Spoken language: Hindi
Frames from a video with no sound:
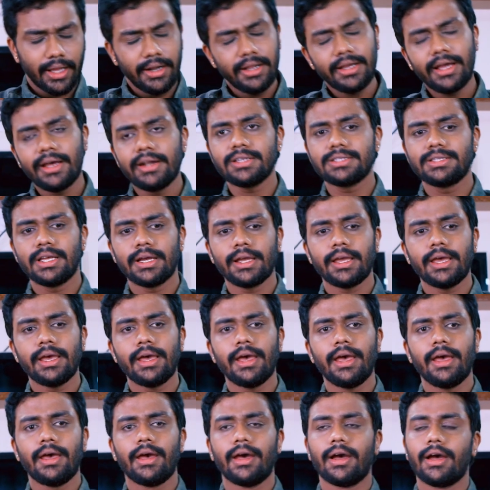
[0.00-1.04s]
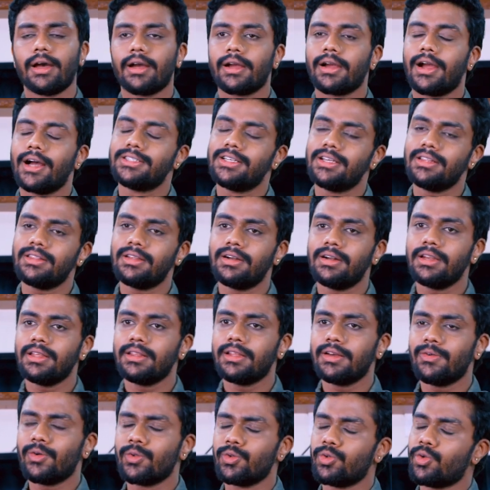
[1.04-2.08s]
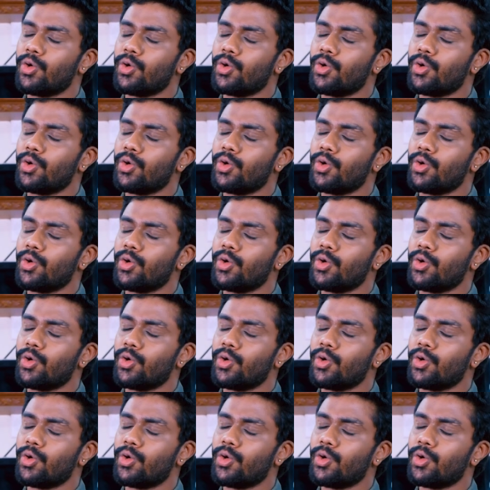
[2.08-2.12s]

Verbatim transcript: जहाँ तक मैं जानता हूँ गजेंद्र का